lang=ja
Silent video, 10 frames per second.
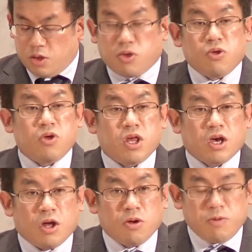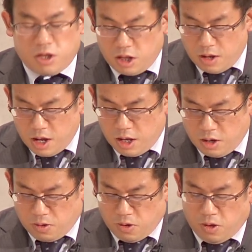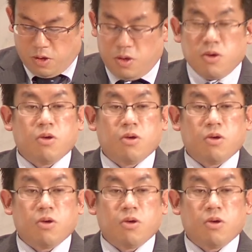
十字架の道ではなく、